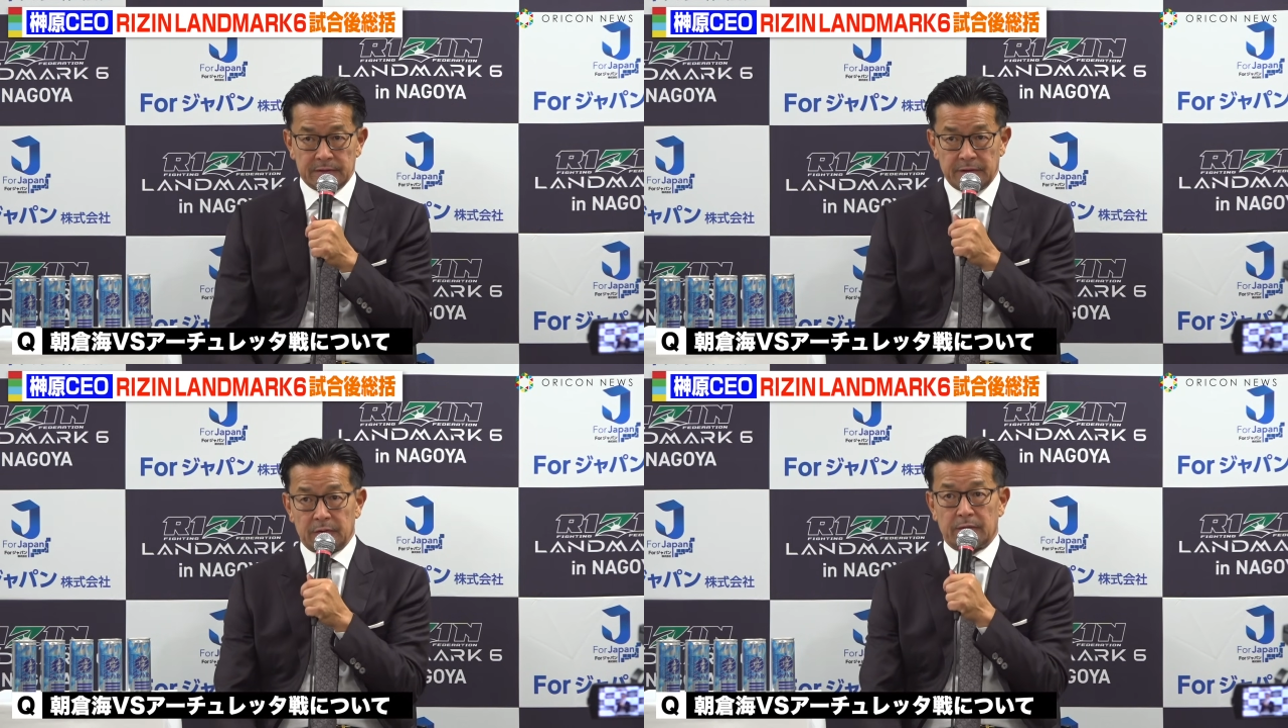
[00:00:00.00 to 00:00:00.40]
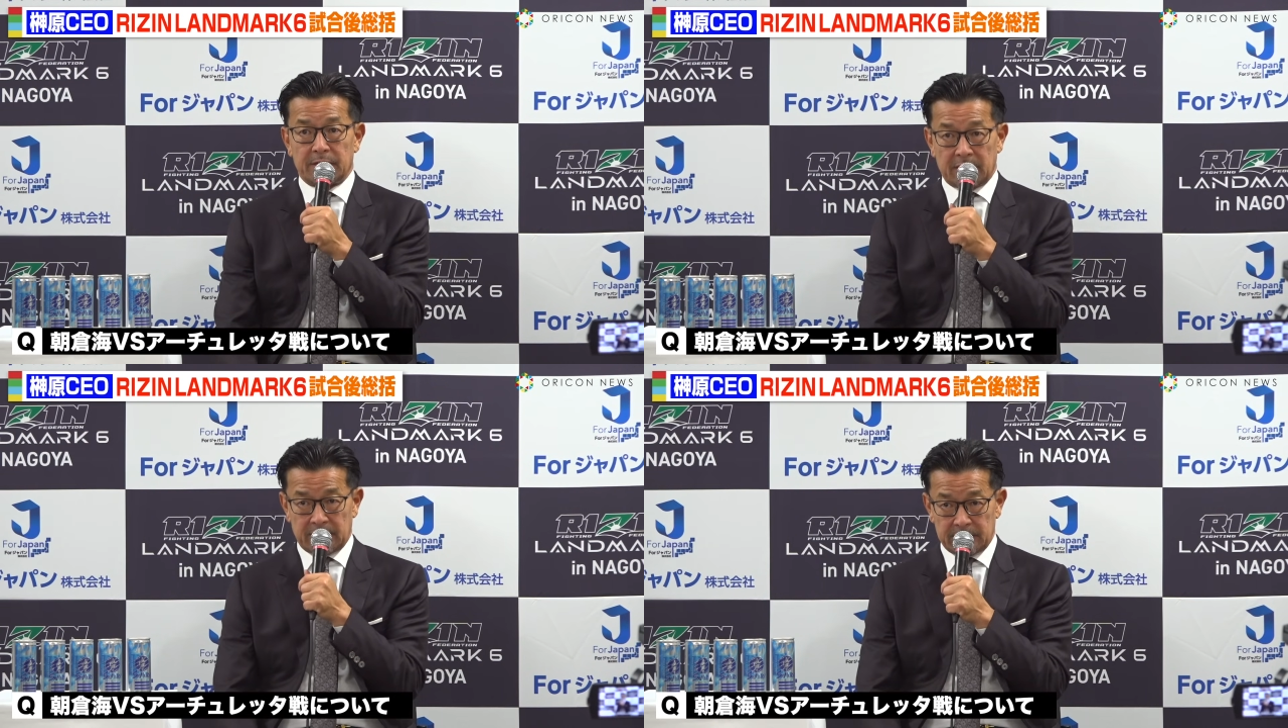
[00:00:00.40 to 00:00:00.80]
ゼロで
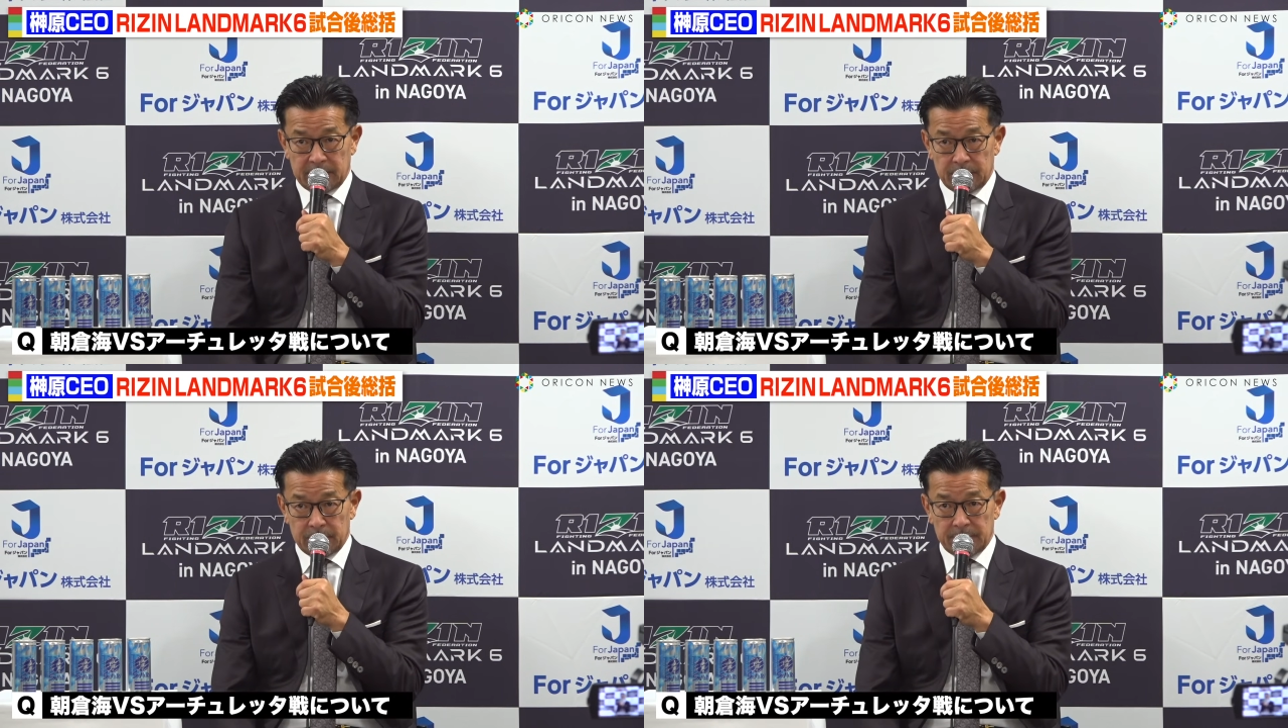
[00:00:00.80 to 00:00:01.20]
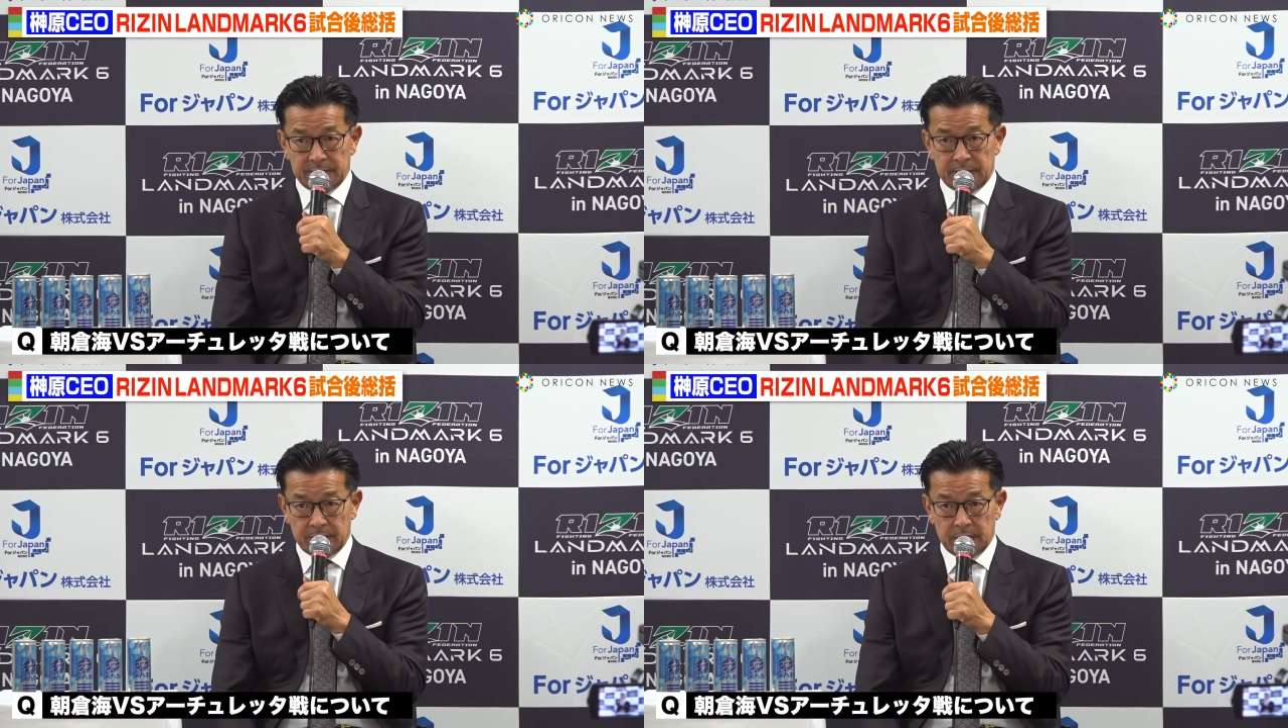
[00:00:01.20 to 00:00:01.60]
はなかったと思いま
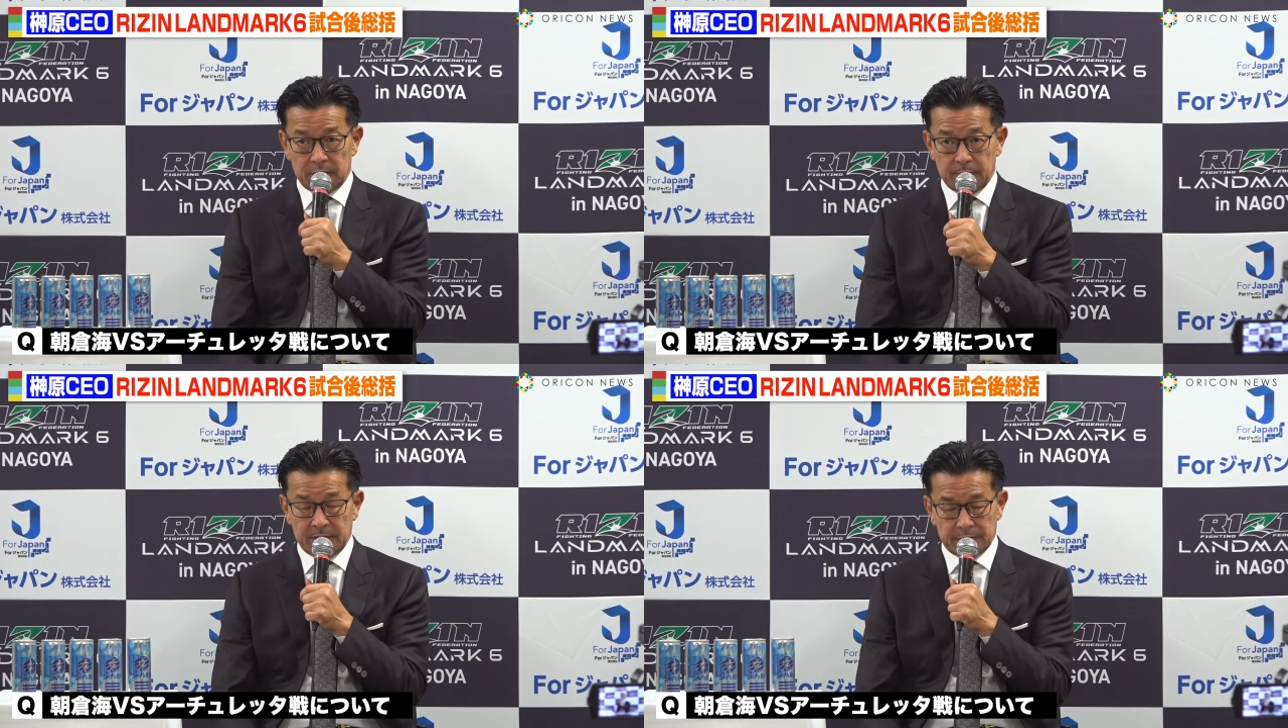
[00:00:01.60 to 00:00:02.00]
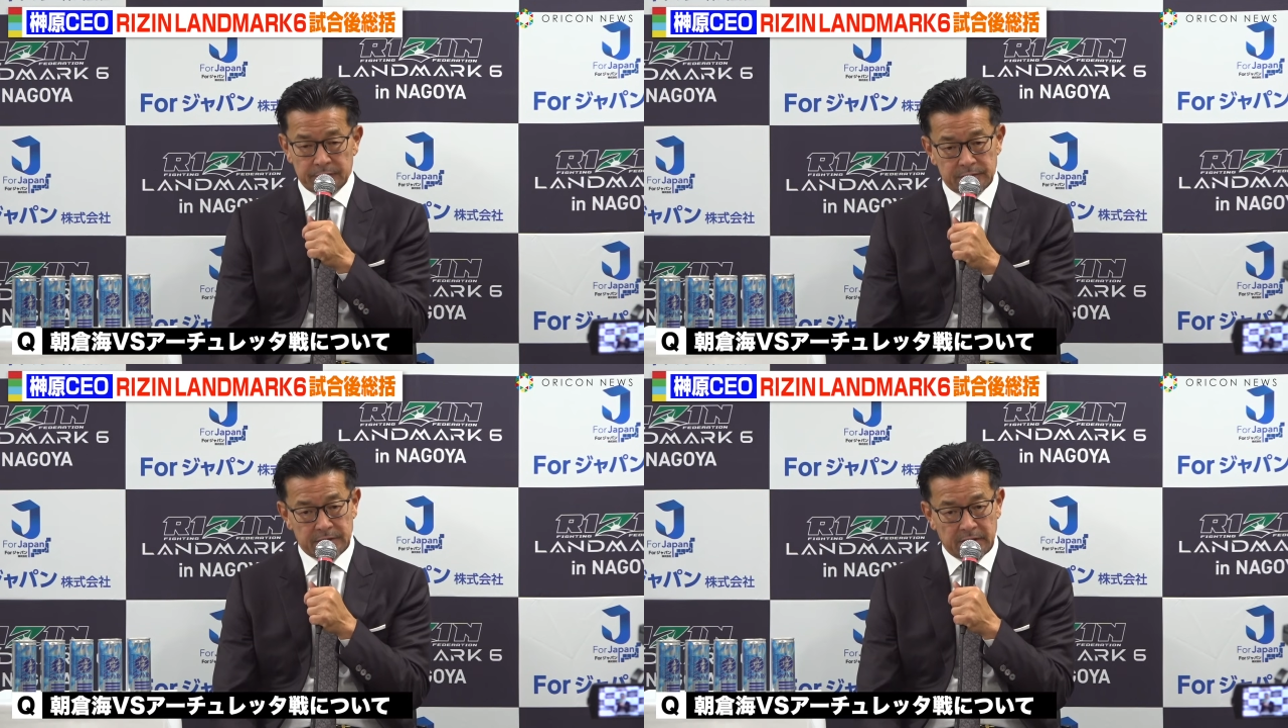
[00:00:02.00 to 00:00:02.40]
すけど、まあ、そ
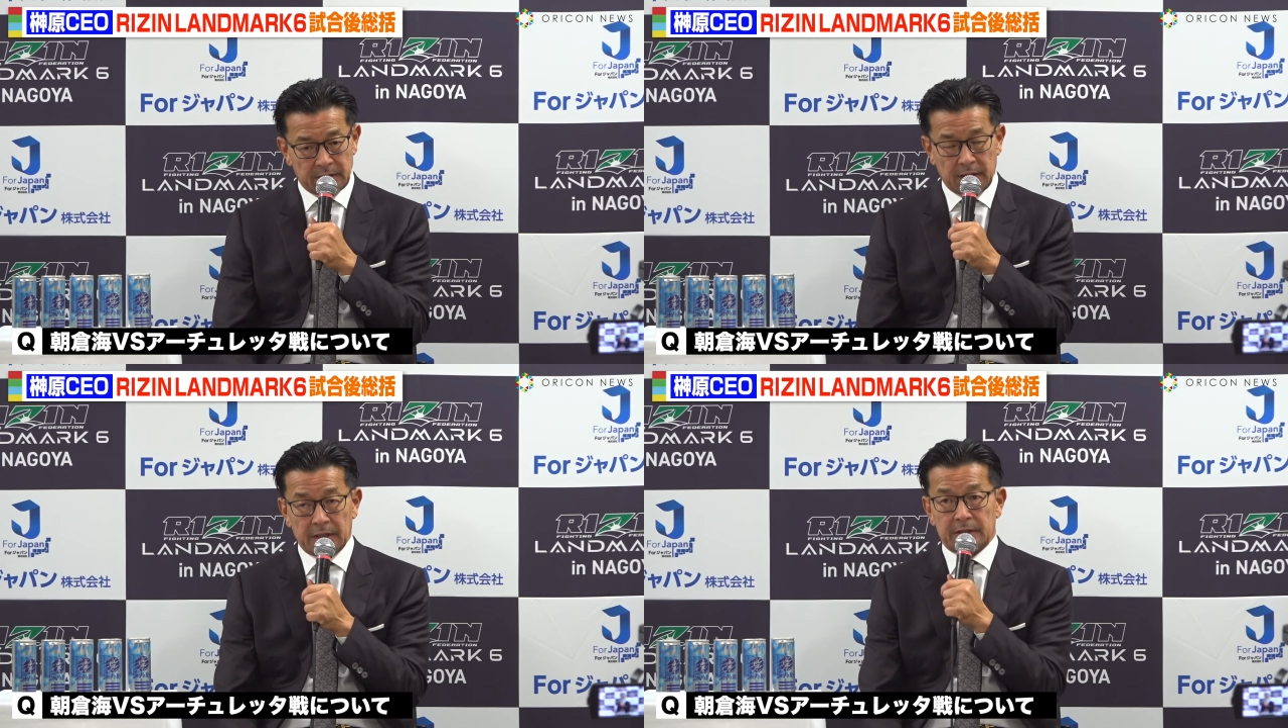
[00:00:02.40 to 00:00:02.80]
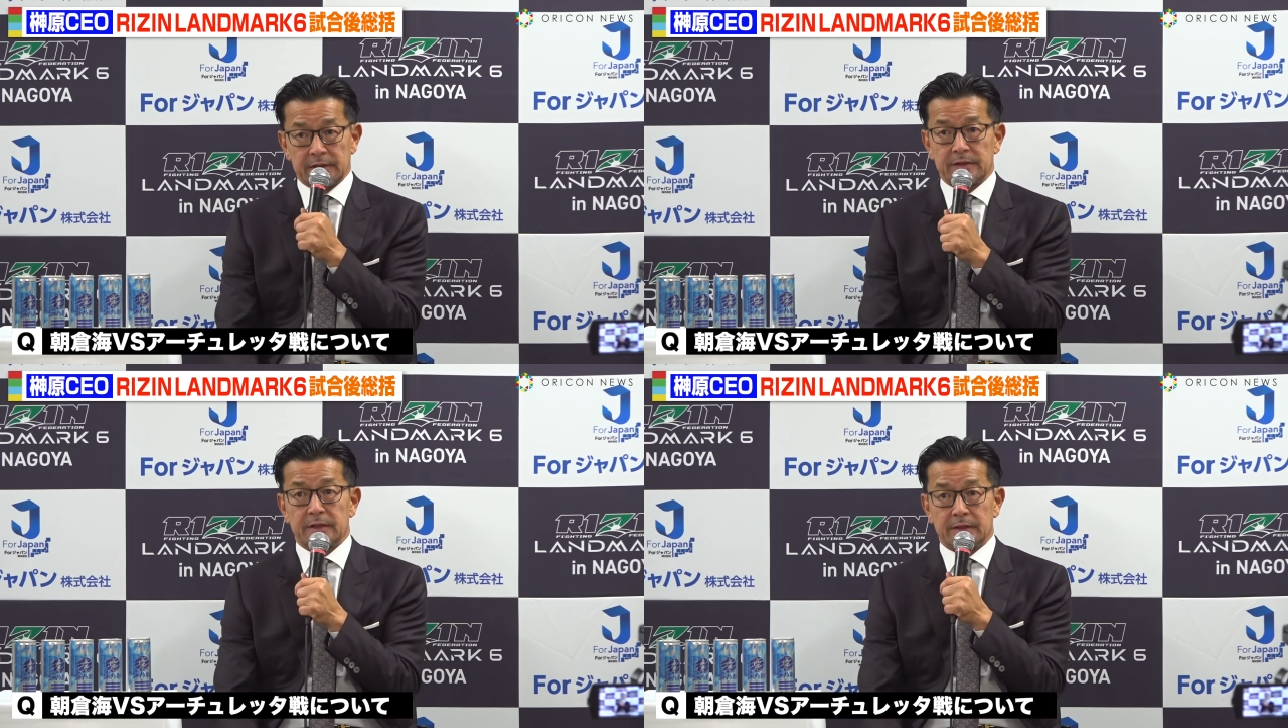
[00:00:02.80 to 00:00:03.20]
の試合が流れた
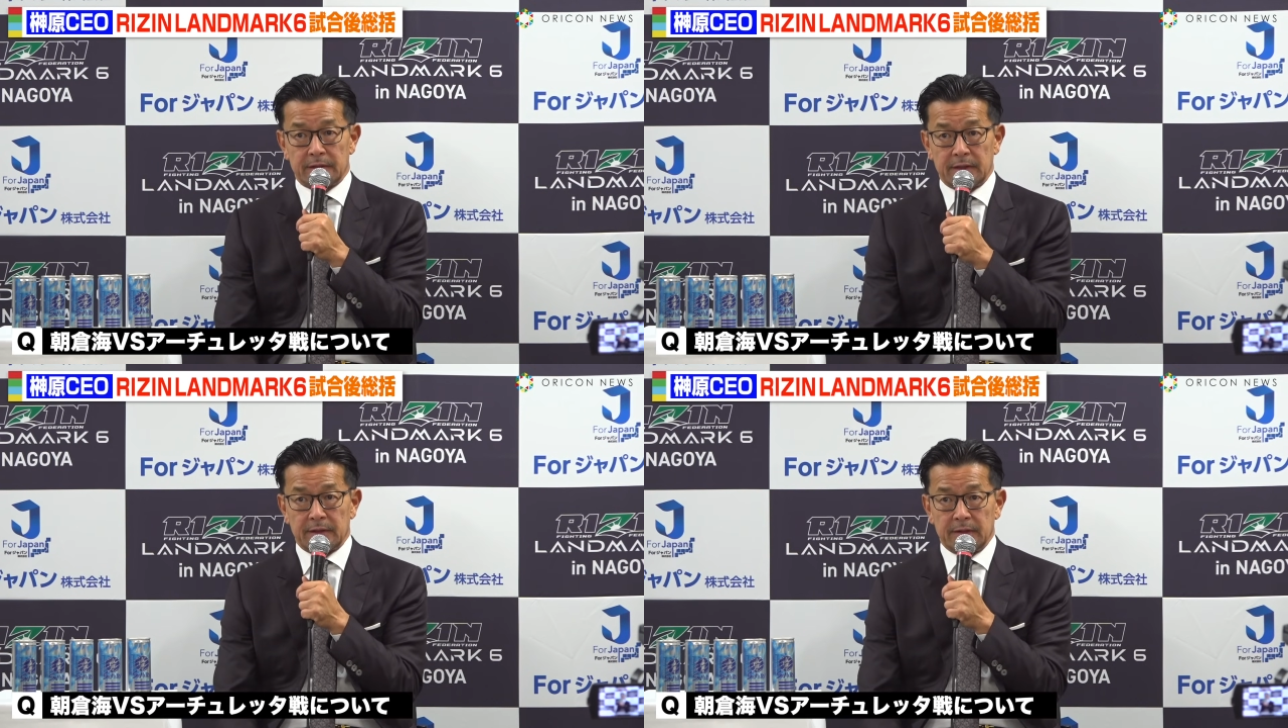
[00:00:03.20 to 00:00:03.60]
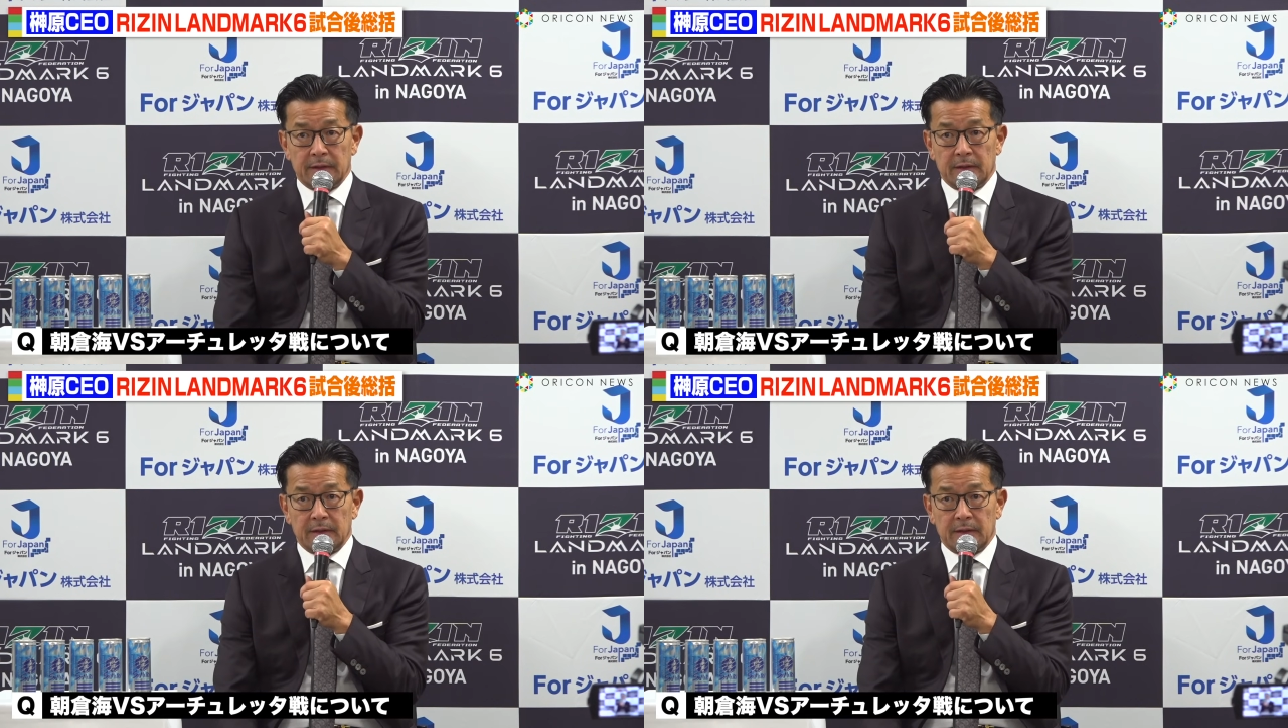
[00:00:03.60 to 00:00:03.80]
時点で、